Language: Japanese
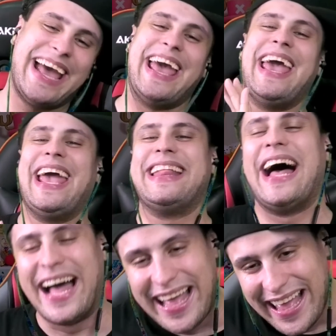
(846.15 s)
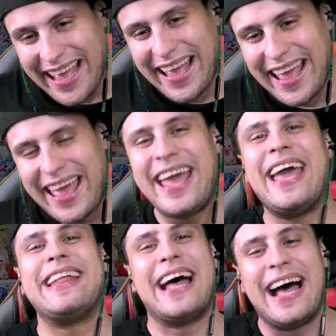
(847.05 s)
ええな、え
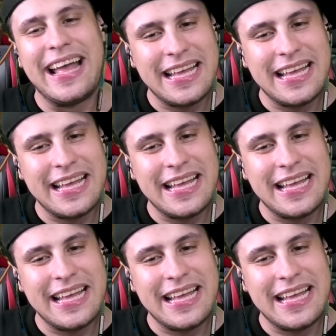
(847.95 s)
えな。